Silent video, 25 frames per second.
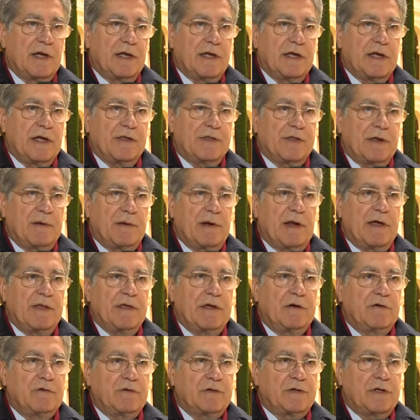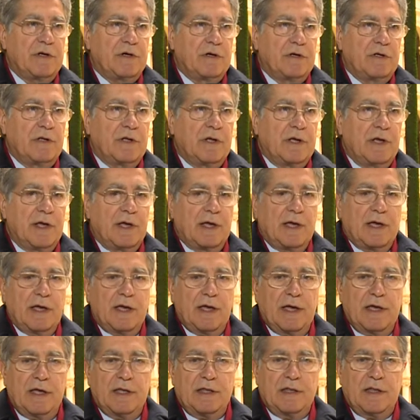y a través de la discusión
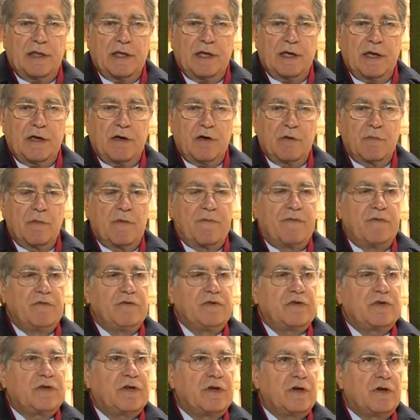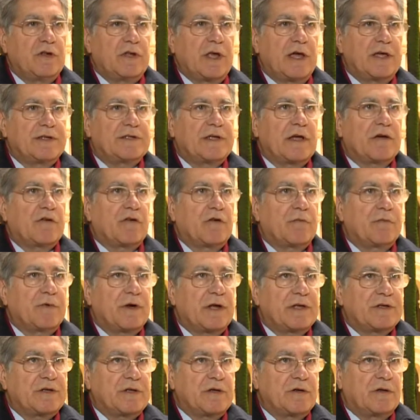este, cómo funciona esa
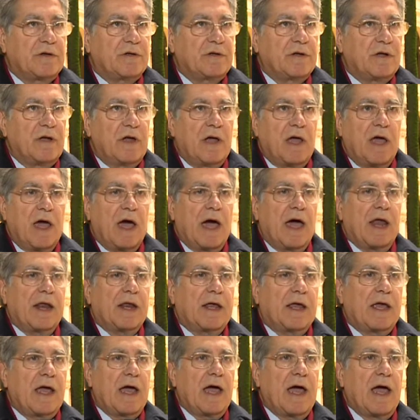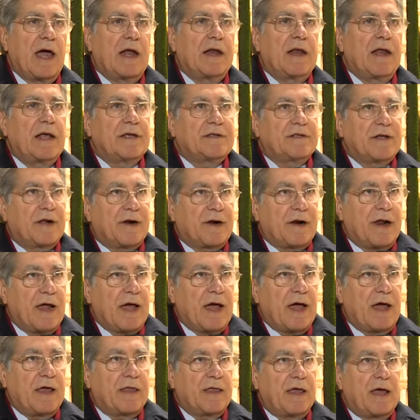corporación, arcana,
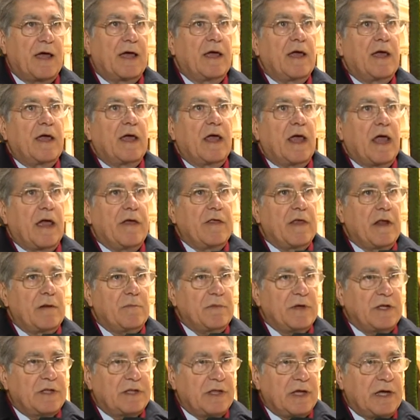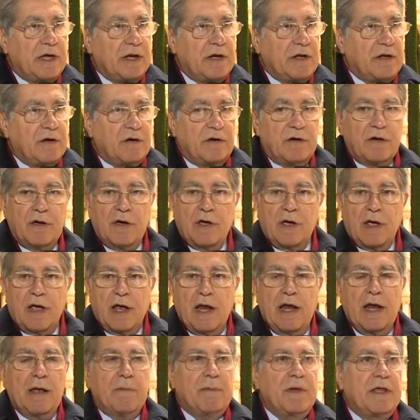cerrada, en el misterio,
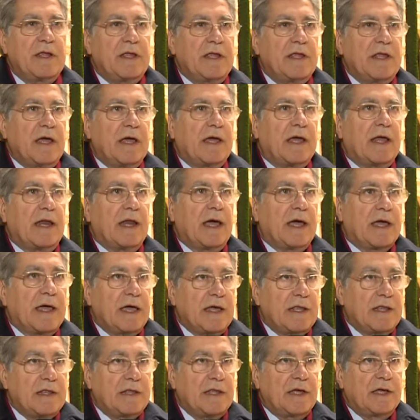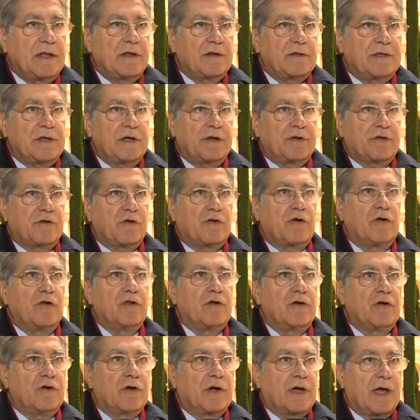en la medida en que la gente, ¿no es cierto?,
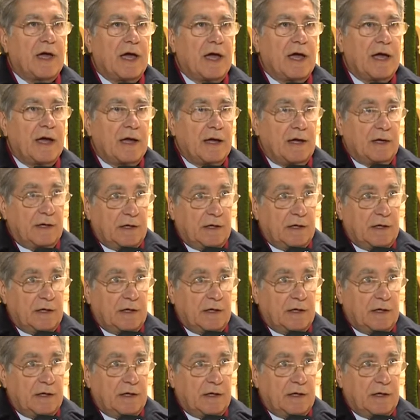conozca,